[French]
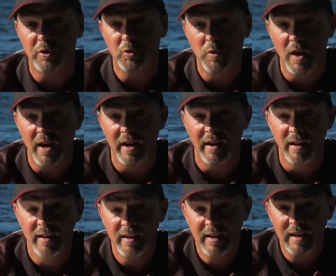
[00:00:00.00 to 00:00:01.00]
de cuillère,
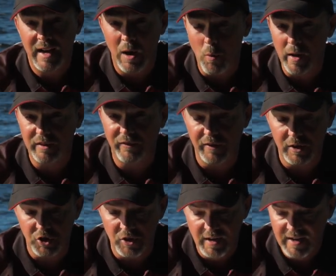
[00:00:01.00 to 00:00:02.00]
la
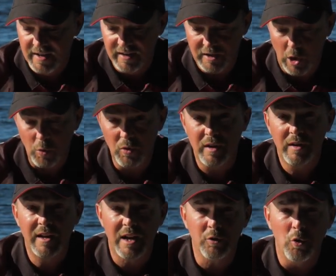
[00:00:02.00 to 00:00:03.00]
Whitefish. Donc,
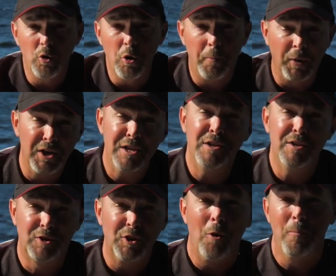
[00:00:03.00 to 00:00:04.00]
quand on a pris,
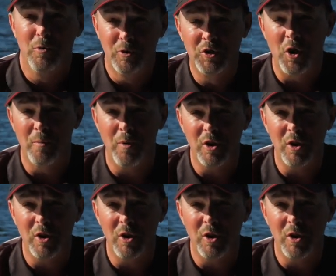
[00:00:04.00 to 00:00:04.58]
disons, plusieurs